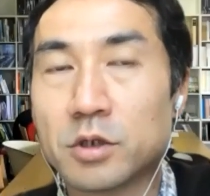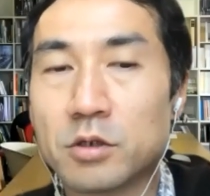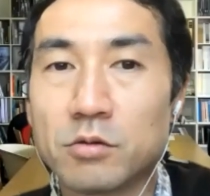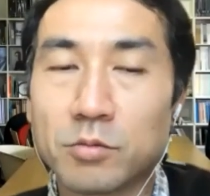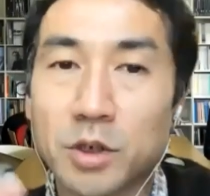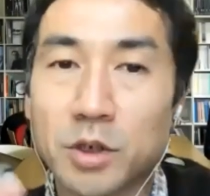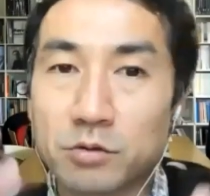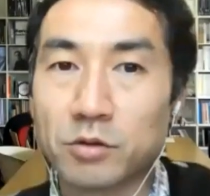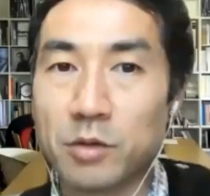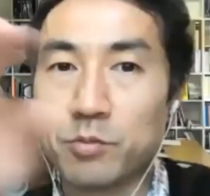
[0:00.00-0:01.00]
先ほどまあ
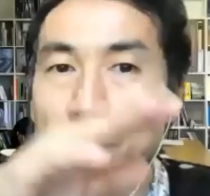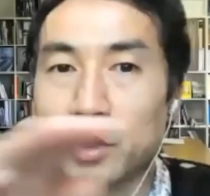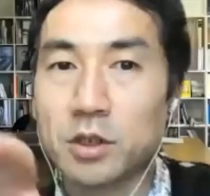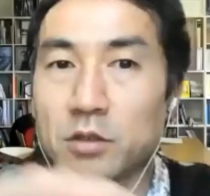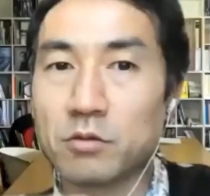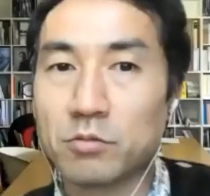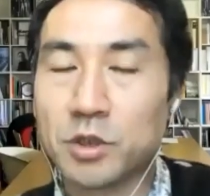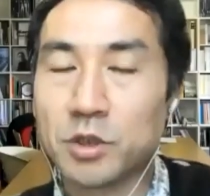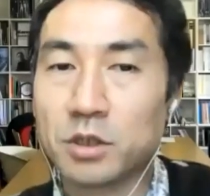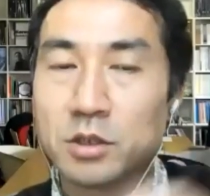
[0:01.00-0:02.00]
ちょっと年表的にこう
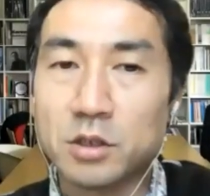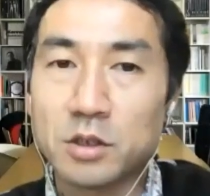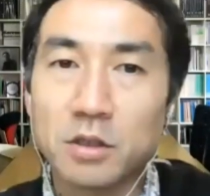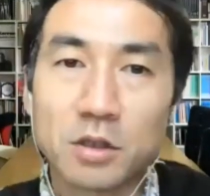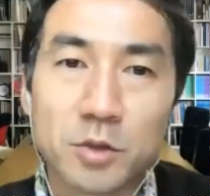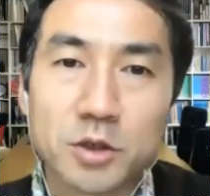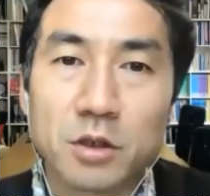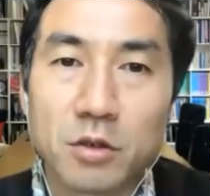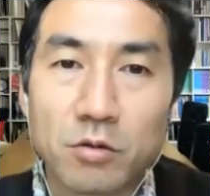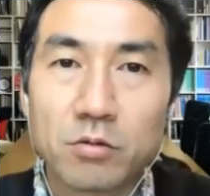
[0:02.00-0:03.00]
見せていただきまし
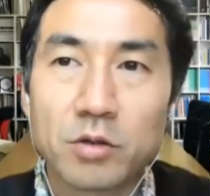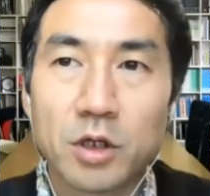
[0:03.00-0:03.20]
たけど、